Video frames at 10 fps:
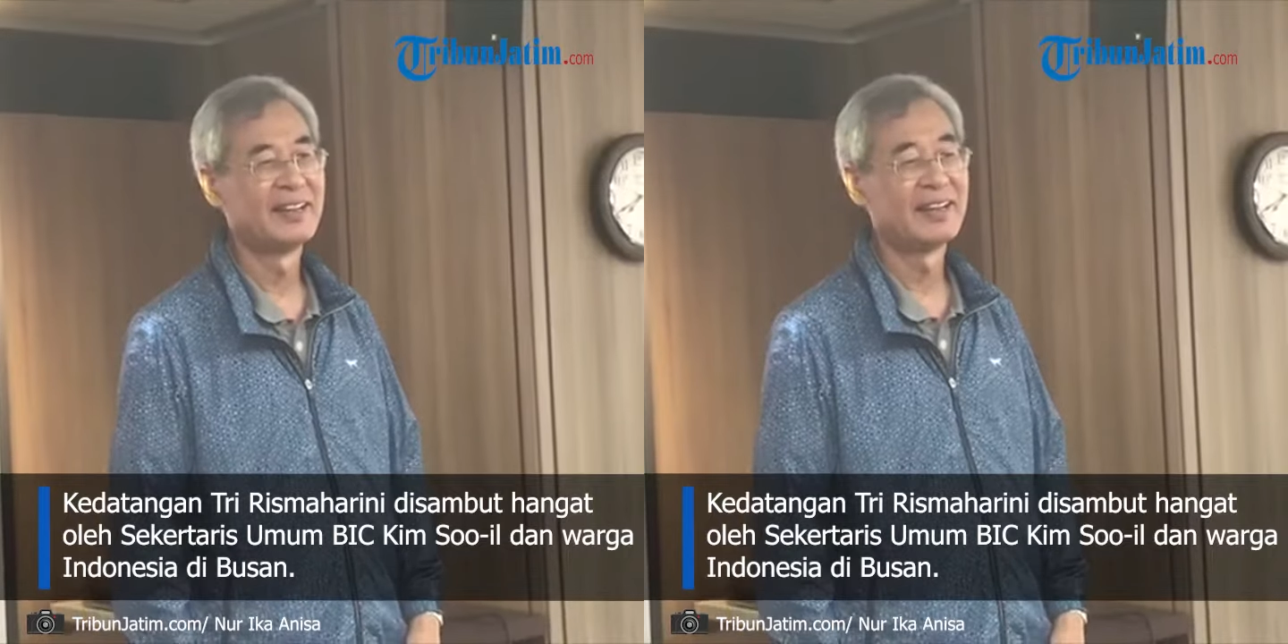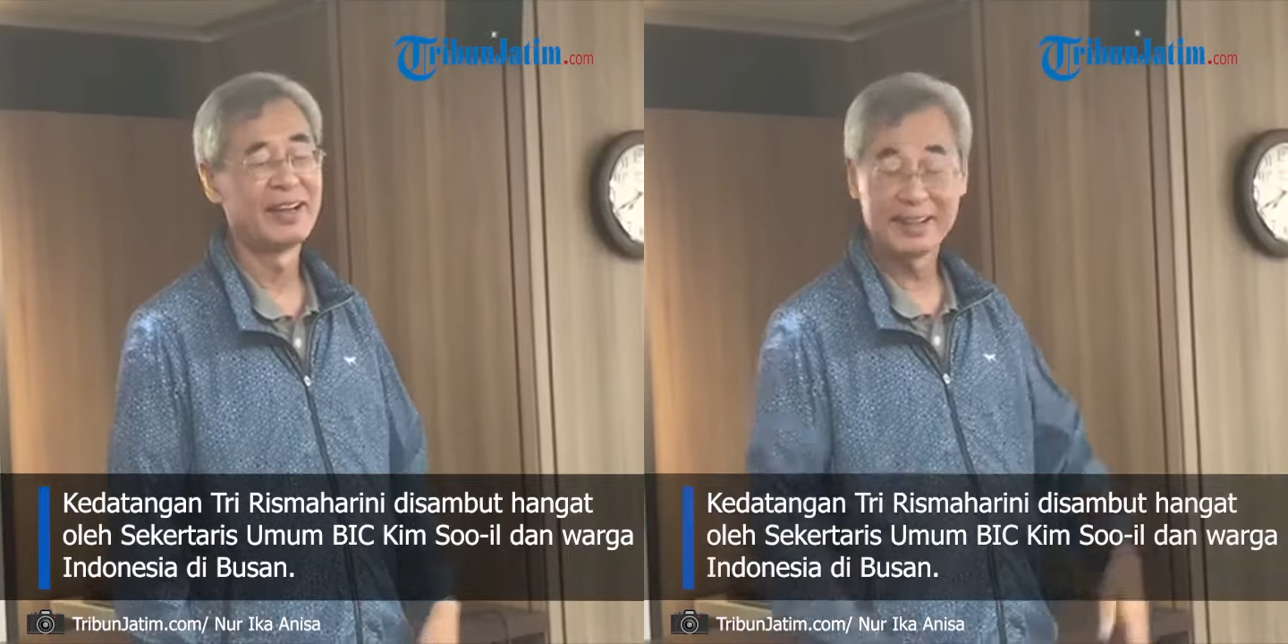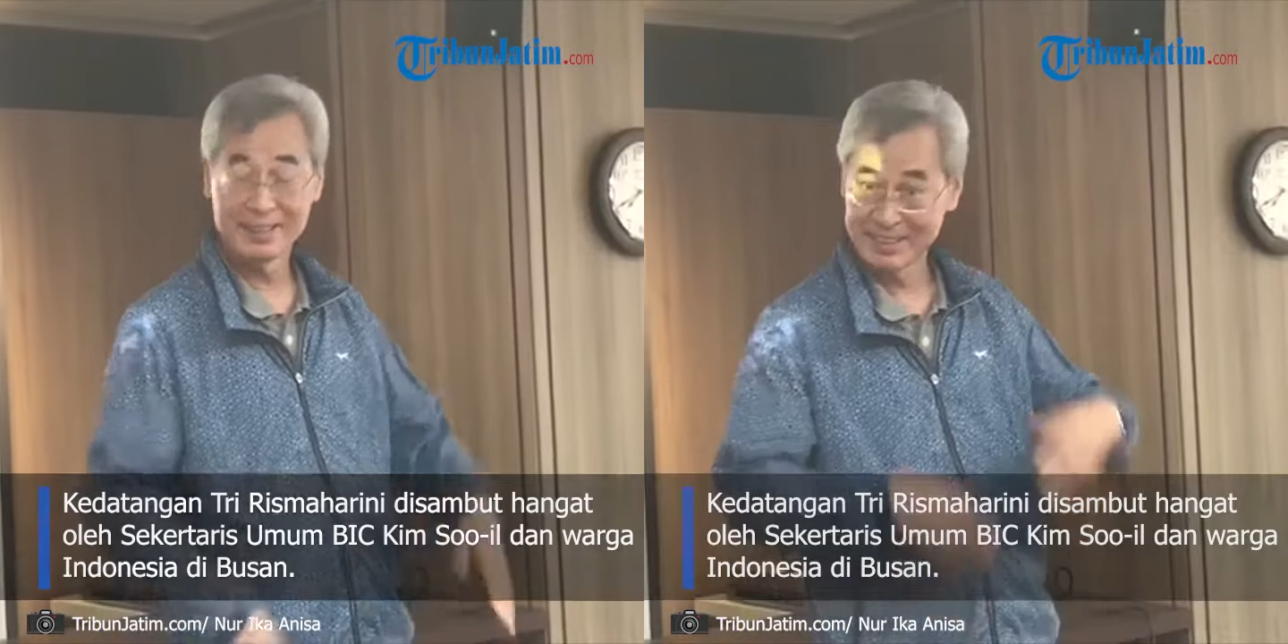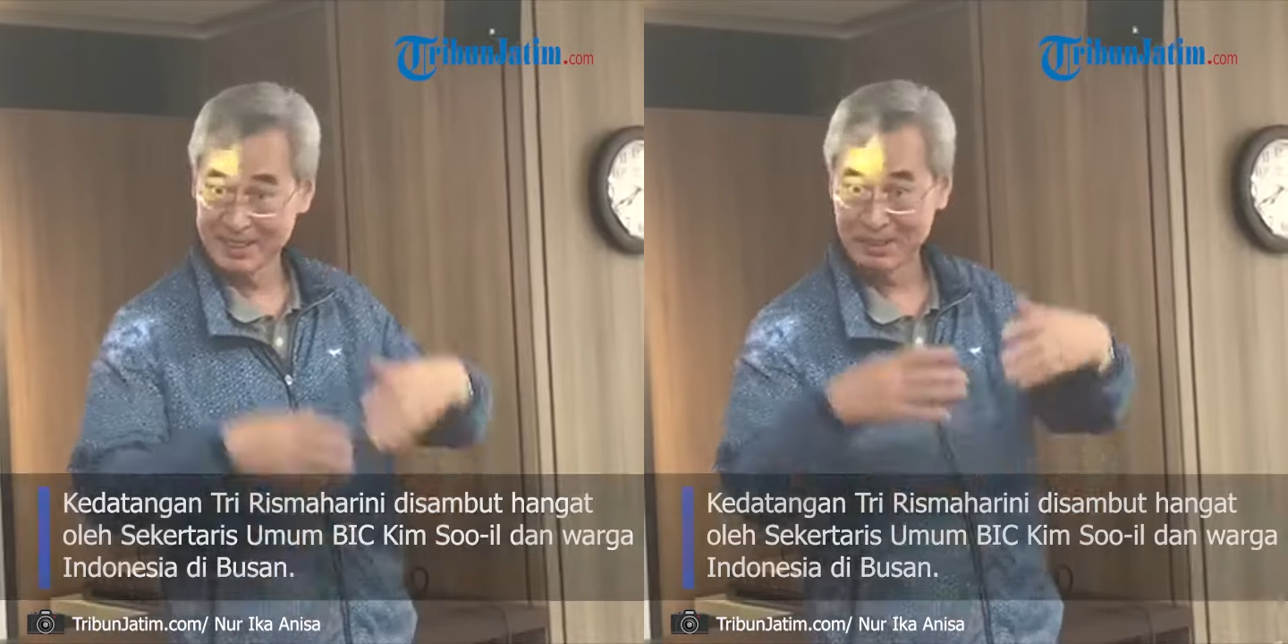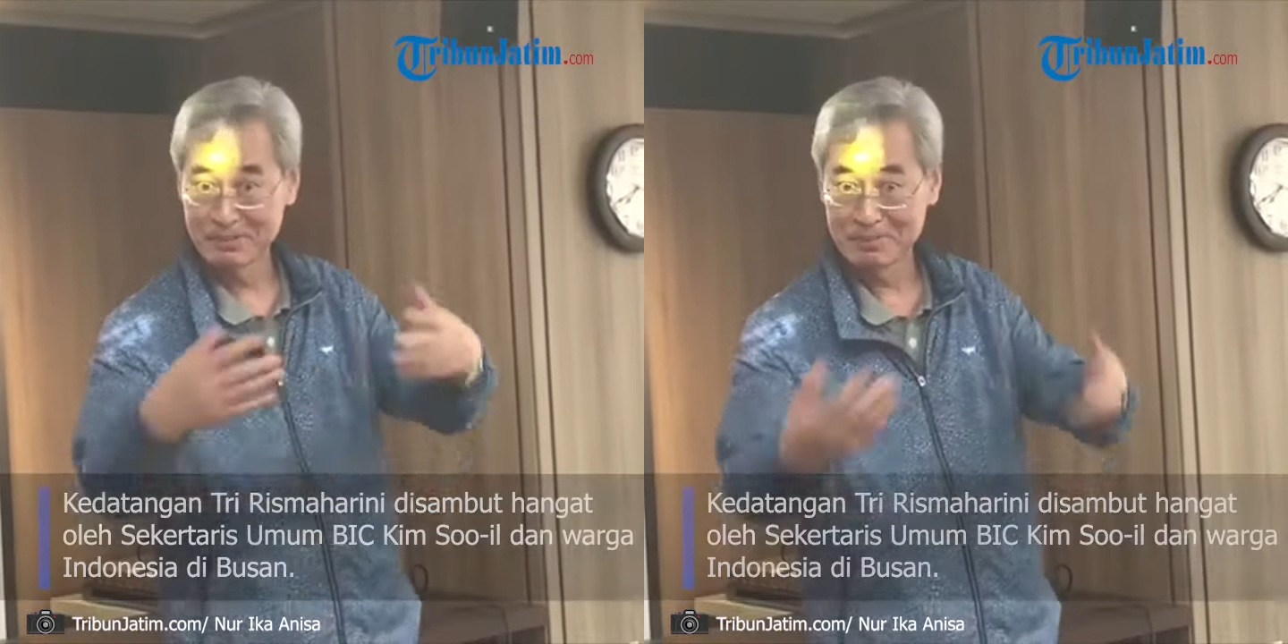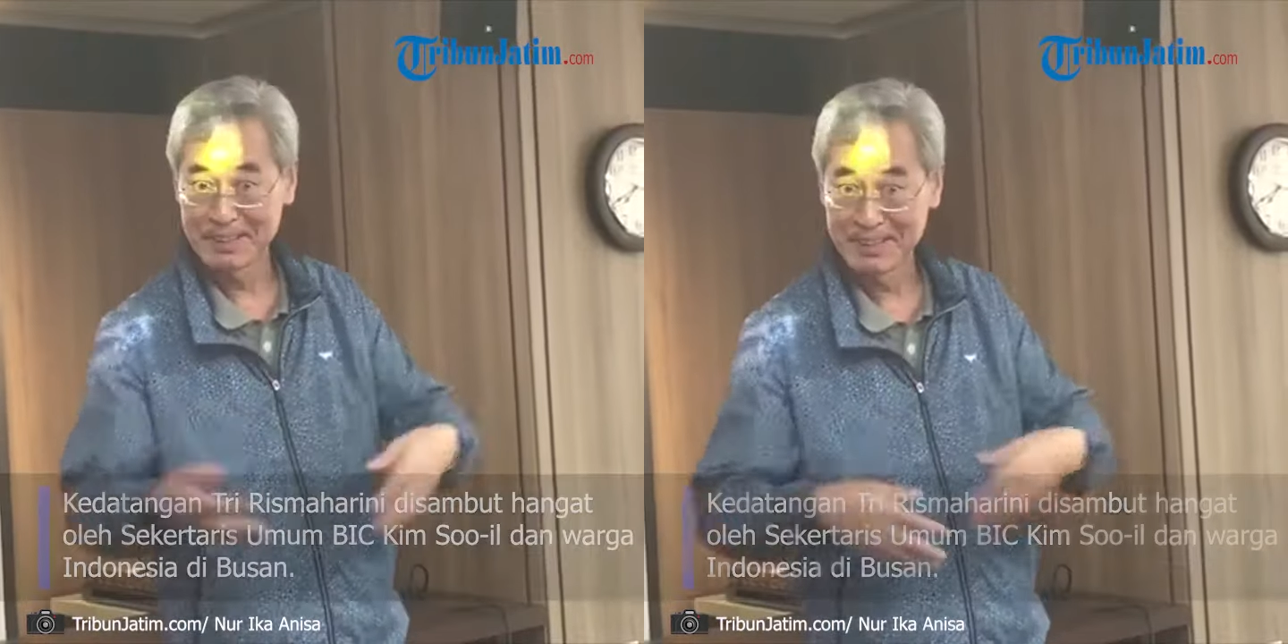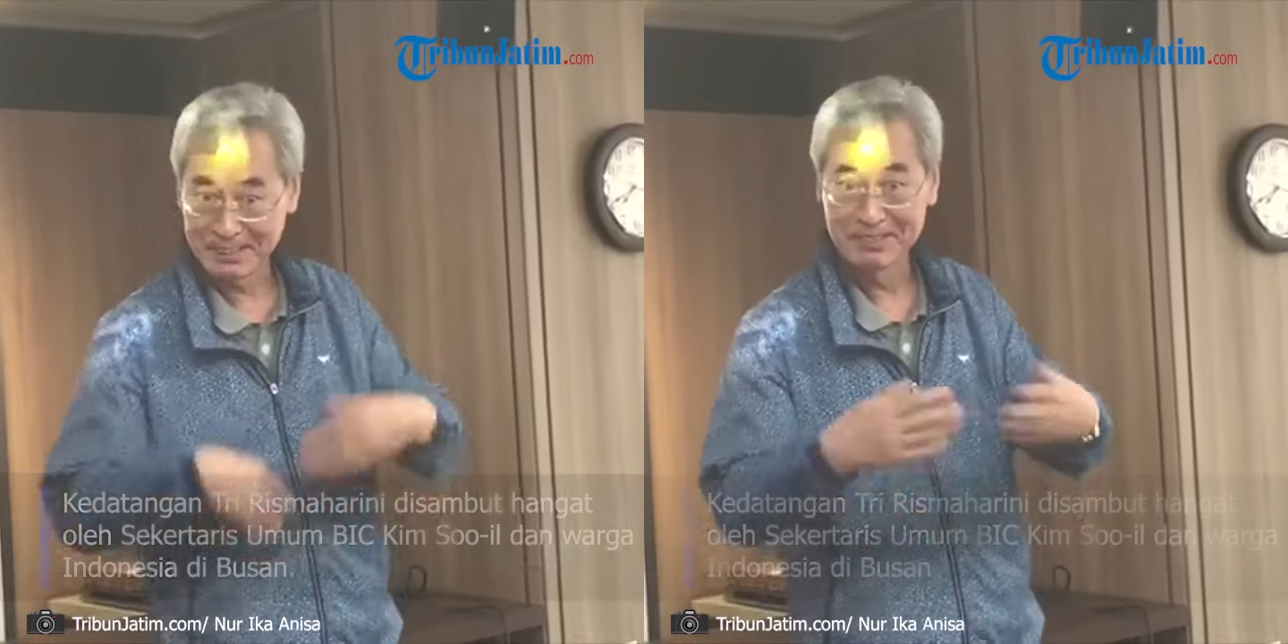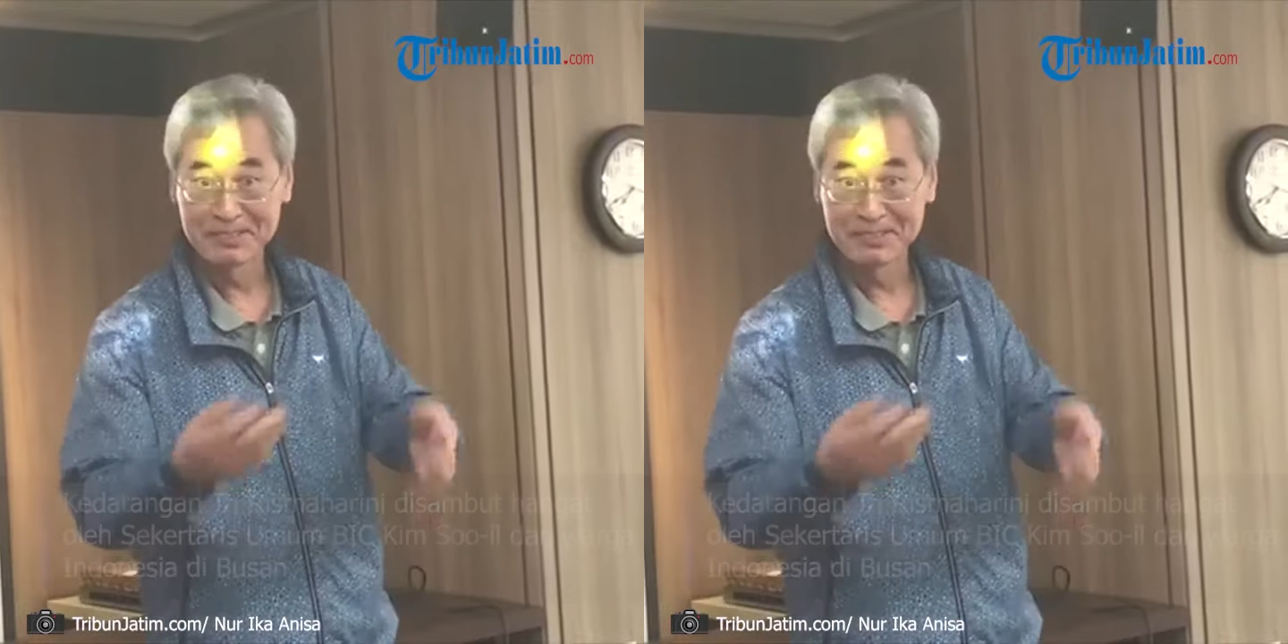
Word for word: Karena di situ banyak